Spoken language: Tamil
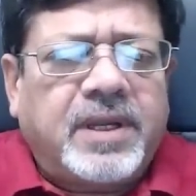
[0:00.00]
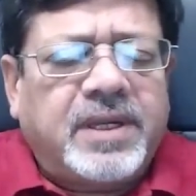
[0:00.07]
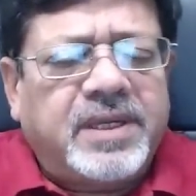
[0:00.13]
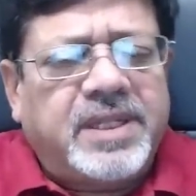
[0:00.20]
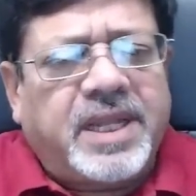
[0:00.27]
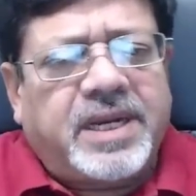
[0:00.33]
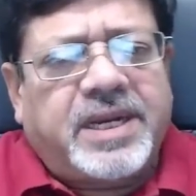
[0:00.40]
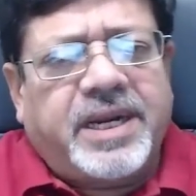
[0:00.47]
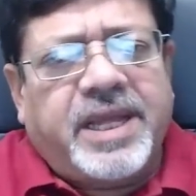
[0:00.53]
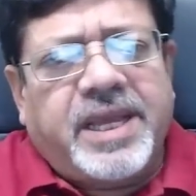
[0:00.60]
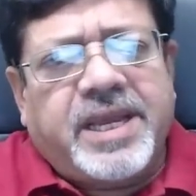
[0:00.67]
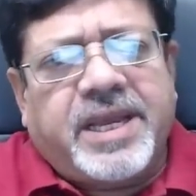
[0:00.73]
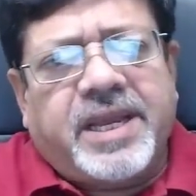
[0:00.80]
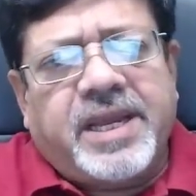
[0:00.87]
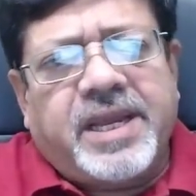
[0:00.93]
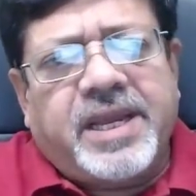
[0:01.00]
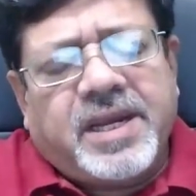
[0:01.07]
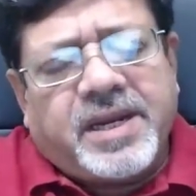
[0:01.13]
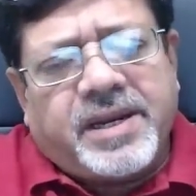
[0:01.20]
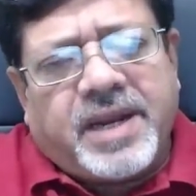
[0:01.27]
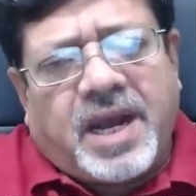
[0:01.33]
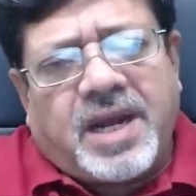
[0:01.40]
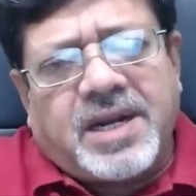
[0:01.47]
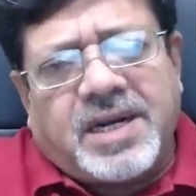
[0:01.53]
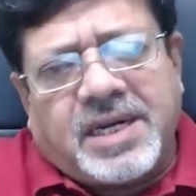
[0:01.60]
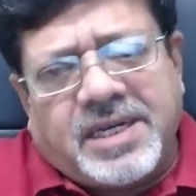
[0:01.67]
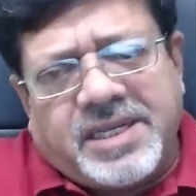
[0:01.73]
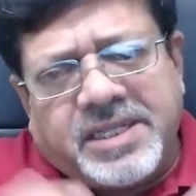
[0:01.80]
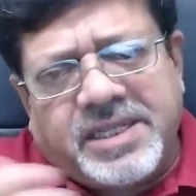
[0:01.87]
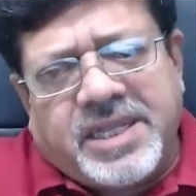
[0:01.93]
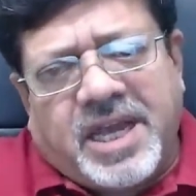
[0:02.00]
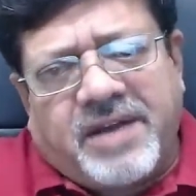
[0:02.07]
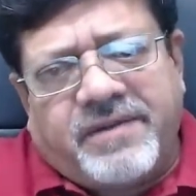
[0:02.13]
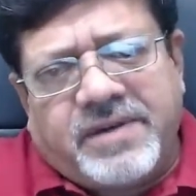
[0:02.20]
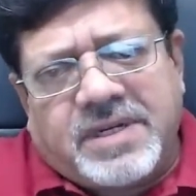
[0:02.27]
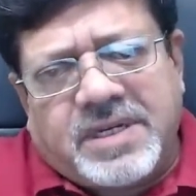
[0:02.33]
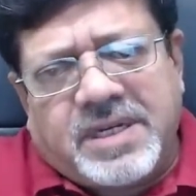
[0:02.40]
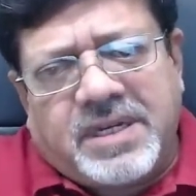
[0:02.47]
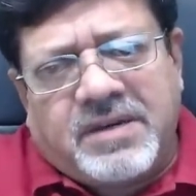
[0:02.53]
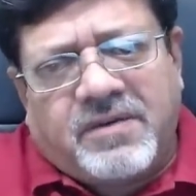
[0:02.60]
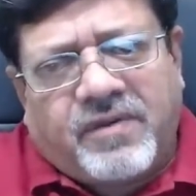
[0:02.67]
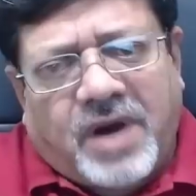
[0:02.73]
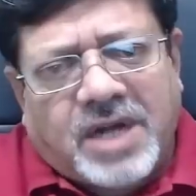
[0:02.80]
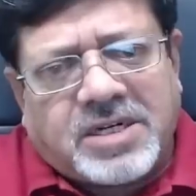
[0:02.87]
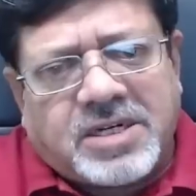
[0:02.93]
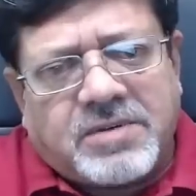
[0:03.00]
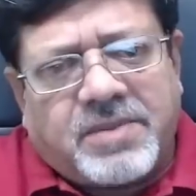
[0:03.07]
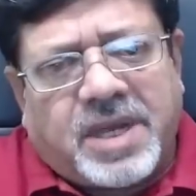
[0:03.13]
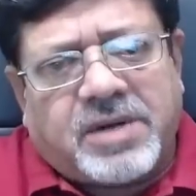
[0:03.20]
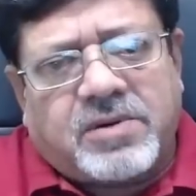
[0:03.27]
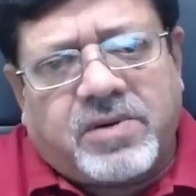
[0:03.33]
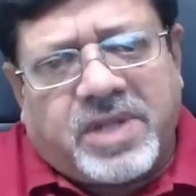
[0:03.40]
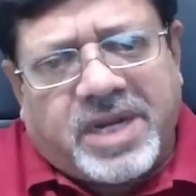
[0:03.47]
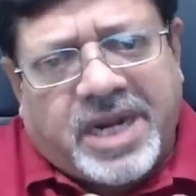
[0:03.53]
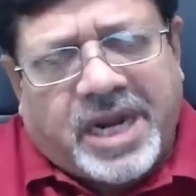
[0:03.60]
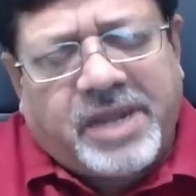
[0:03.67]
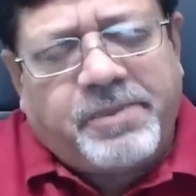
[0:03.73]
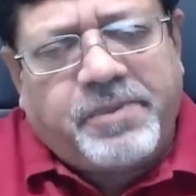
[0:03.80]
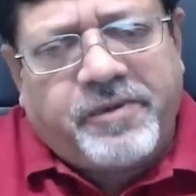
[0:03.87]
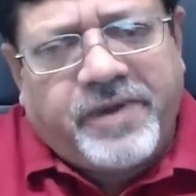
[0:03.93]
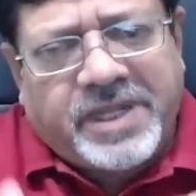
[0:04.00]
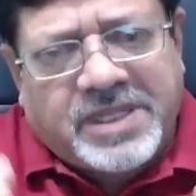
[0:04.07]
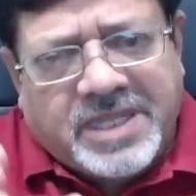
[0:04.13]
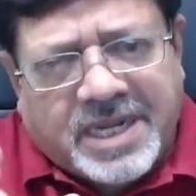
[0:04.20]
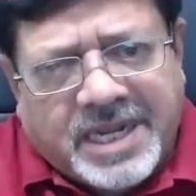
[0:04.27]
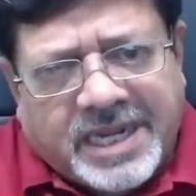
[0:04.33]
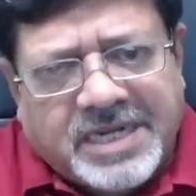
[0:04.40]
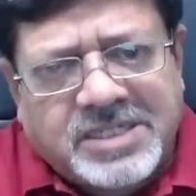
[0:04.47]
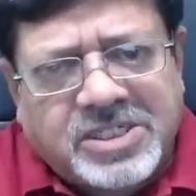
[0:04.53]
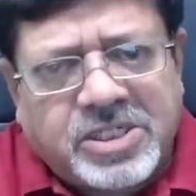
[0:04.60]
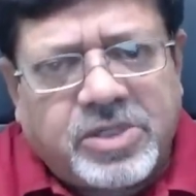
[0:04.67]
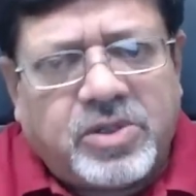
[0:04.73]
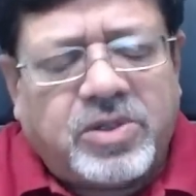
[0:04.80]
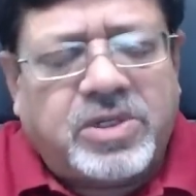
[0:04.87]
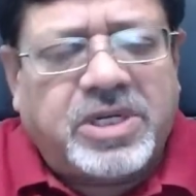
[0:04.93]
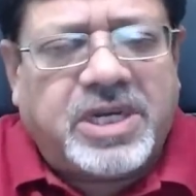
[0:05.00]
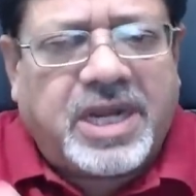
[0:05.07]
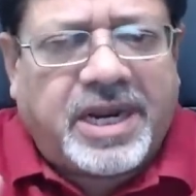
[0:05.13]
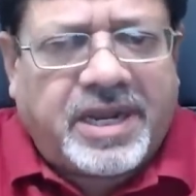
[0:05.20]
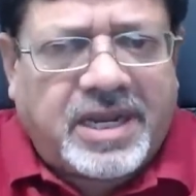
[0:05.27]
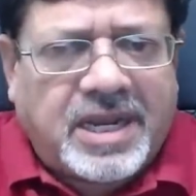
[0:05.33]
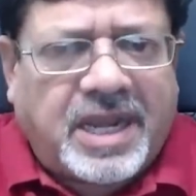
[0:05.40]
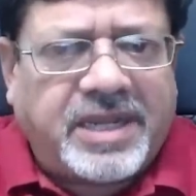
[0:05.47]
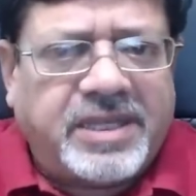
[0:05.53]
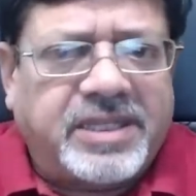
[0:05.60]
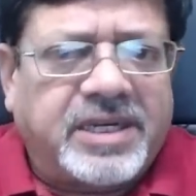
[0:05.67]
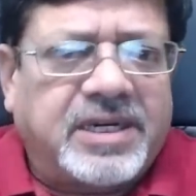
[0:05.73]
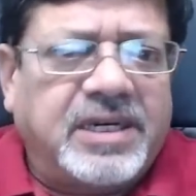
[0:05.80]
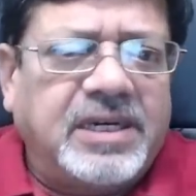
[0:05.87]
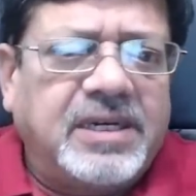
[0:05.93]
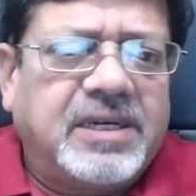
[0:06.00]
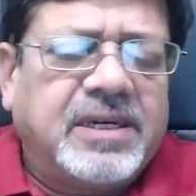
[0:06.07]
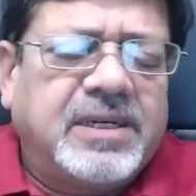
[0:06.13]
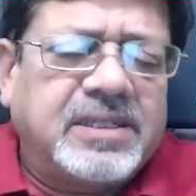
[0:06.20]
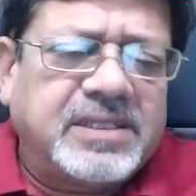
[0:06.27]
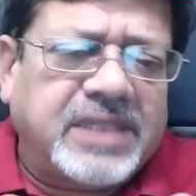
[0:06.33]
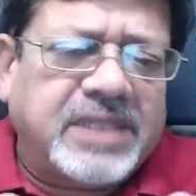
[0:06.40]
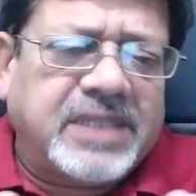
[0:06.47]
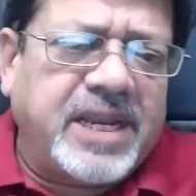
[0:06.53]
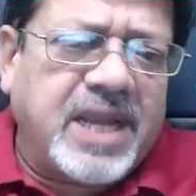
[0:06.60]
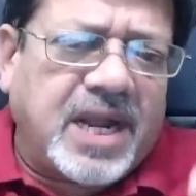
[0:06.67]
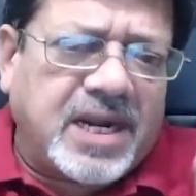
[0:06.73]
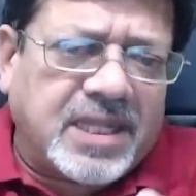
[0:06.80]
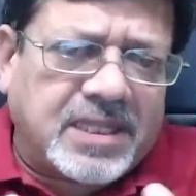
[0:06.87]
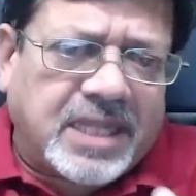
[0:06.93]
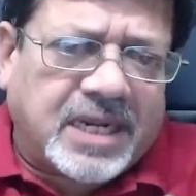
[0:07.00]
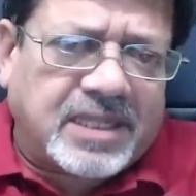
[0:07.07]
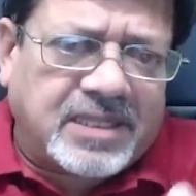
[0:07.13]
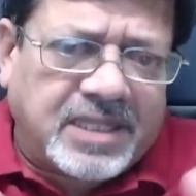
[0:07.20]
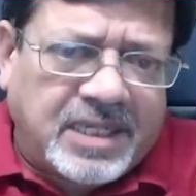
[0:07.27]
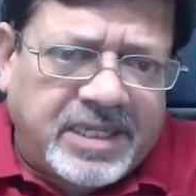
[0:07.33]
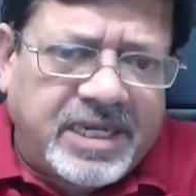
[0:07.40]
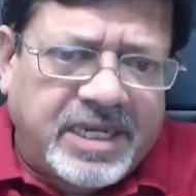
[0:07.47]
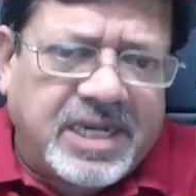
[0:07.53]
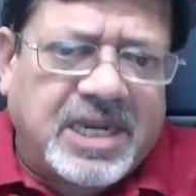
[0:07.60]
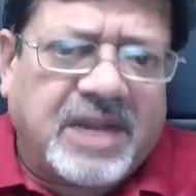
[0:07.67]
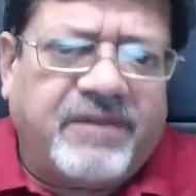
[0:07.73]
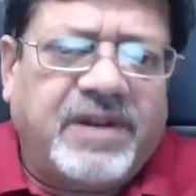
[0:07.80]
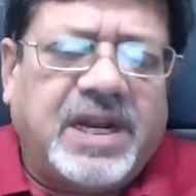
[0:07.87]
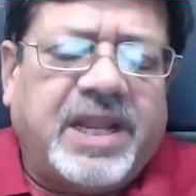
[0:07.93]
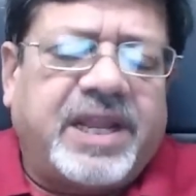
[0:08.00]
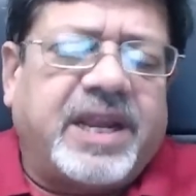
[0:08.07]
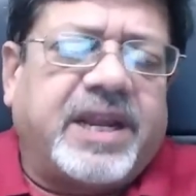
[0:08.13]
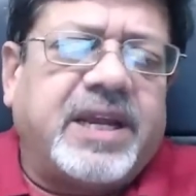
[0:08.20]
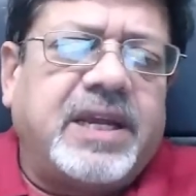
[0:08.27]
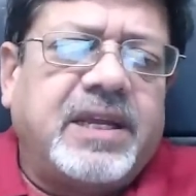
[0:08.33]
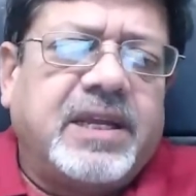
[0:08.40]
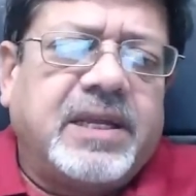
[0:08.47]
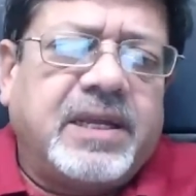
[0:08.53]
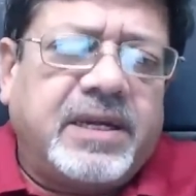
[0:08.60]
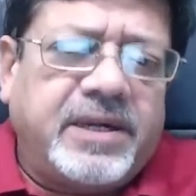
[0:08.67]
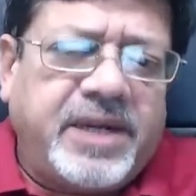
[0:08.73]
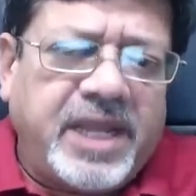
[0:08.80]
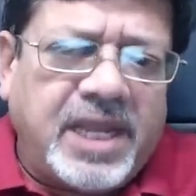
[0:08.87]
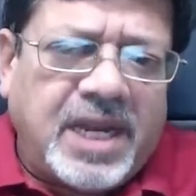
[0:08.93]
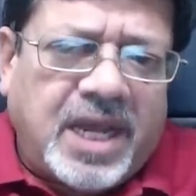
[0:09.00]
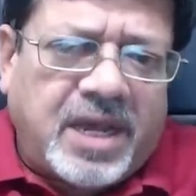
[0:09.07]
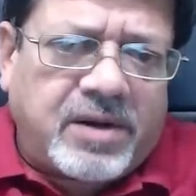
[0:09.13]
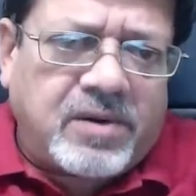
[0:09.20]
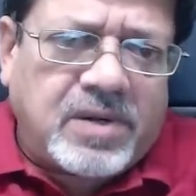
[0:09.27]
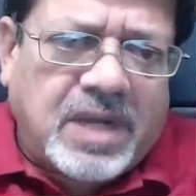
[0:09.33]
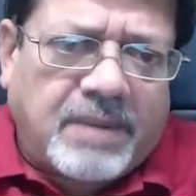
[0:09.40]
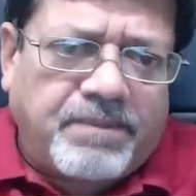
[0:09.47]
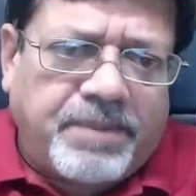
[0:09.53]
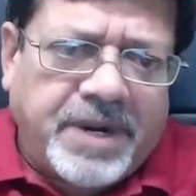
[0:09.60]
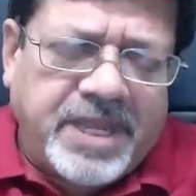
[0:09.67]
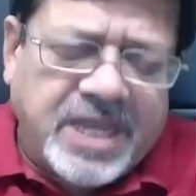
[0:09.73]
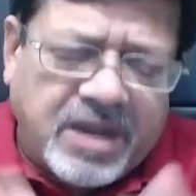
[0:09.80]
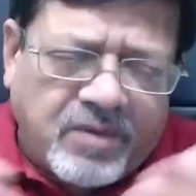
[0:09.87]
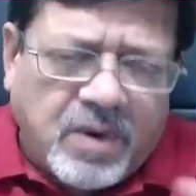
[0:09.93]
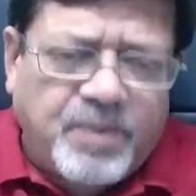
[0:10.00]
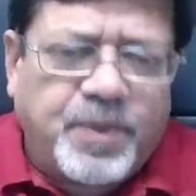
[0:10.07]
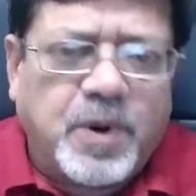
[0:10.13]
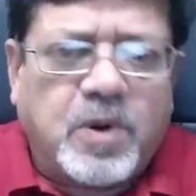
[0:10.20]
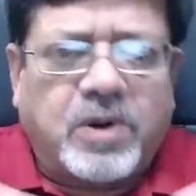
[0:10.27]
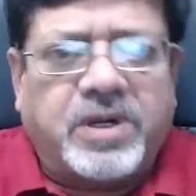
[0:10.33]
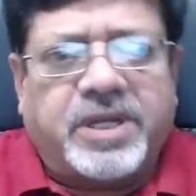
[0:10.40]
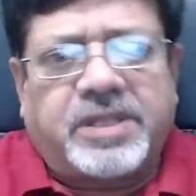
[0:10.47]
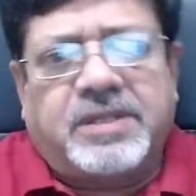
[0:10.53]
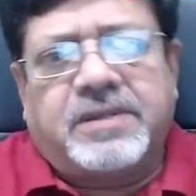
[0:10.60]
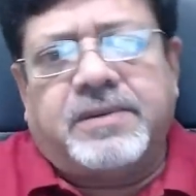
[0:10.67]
இதற்கிடையே நாங்கள் இந்தியாவுக்கு வாட்டர்மார்க்குடன் அனுப்பி வைத்த கரன்சி நோட்டுக்கான காகிதங்கள் சரியான தரத்தில் இருக்கவில்லை என டீலாரு கம்பெனியே ஒப்புக்கொண்டது